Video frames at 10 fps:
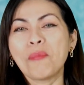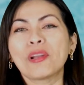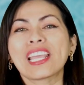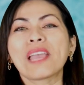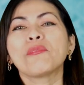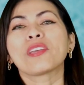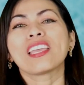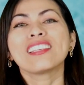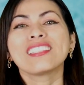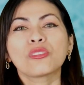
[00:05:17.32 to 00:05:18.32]
Por ejemplo,
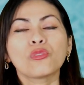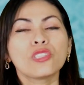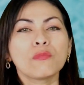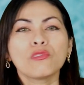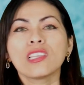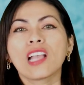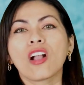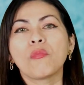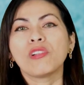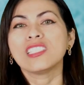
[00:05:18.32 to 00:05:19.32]
quienes escuchan
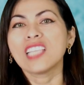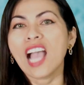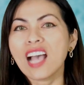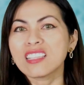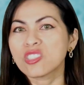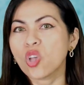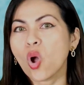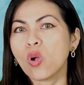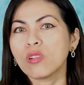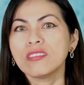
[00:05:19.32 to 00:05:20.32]
música como el jazz,
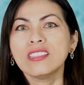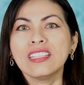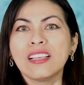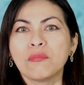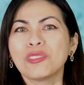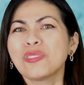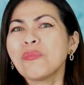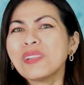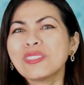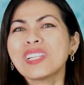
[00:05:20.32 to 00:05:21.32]
soul, pues
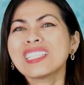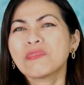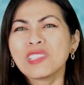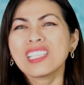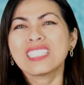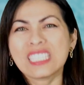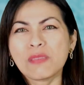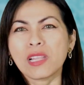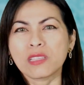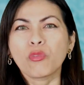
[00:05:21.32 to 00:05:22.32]
son personas muy
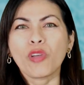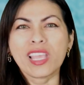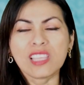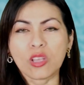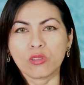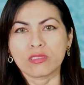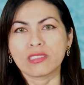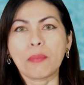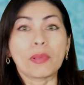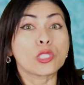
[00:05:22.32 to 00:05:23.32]
sensibles,
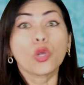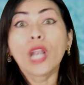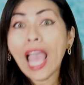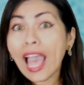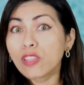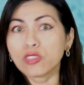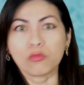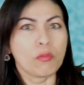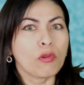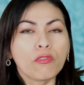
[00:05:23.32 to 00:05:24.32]
poéticos, apasionados,
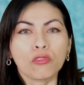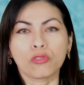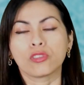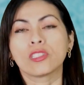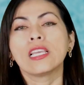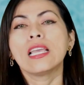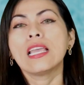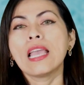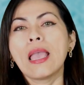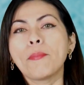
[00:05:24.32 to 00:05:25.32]
muy profundos.
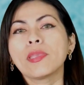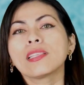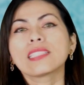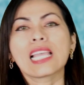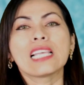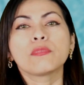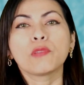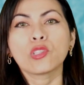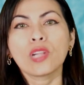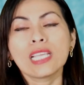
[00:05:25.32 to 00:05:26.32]
Mientras que las
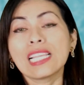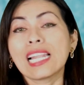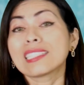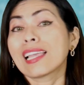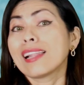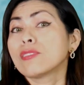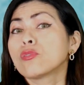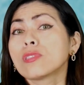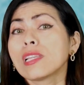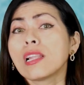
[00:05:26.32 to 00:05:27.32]
personas a las que les
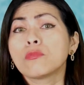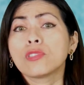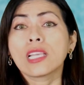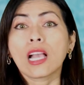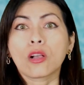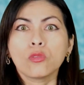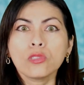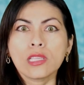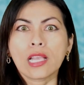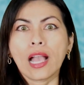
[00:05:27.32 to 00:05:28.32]
gusta la música
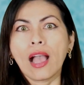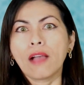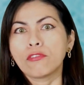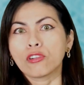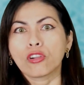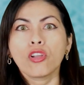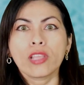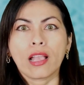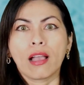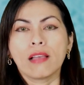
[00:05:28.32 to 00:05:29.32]
acústica,
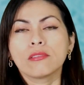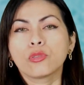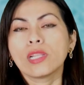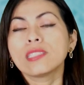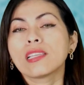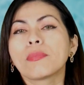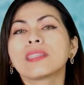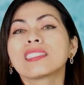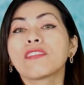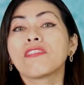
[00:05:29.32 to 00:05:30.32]
folclórica, suelen ser
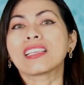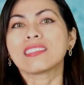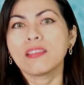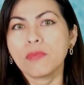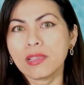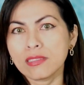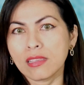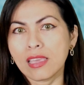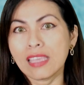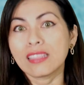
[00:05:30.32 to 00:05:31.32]
más reflexivas
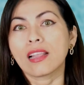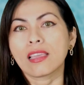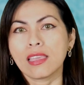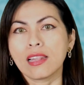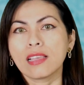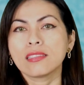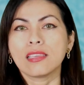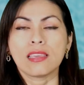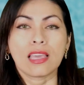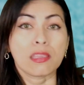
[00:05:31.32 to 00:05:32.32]
y tranquilas
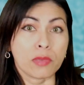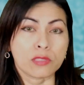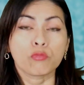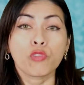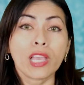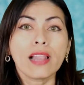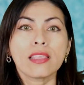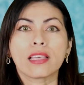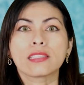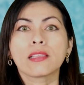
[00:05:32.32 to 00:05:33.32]
y además muy
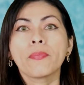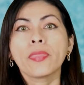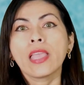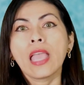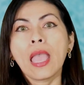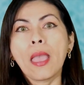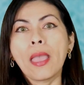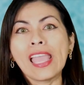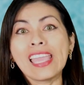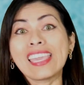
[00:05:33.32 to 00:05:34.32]
cálidas.
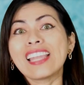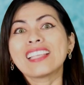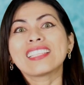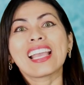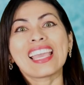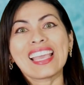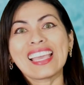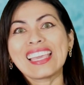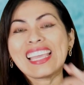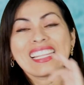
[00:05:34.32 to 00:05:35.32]
Y quienes,
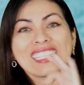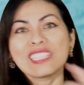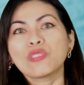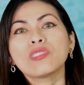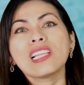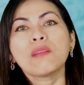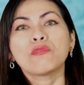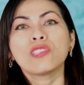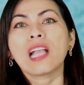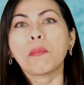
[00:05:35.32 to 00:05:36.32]
quienes les gusta la
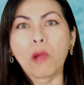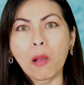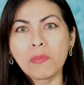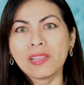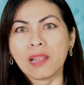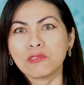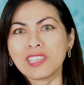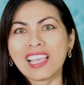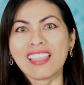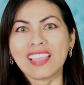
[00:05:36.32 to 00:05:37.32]
música pop y la
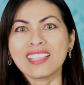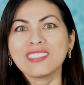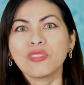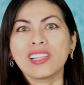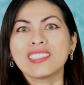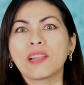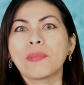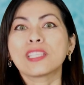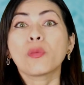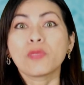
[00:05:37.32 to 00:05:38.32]
música dance suelen ser
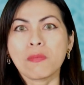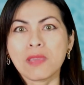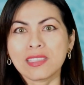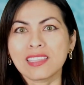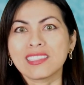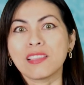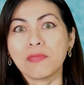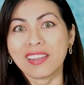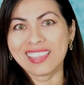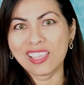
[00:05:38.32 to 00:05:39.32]
más optimistas y
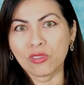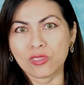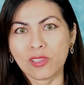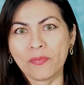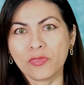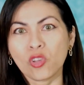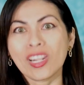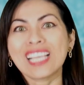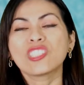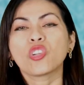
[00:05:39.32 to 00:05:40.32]
divertidos.
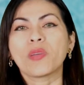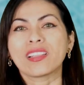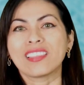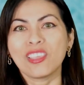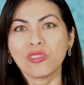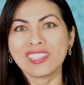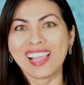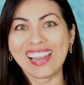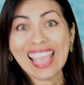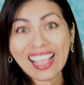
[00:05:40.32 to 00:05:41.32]
Son extrovertidos y
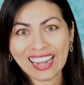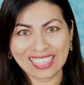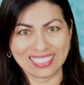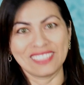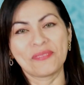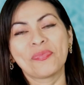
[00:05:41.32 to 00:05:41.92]
alegres.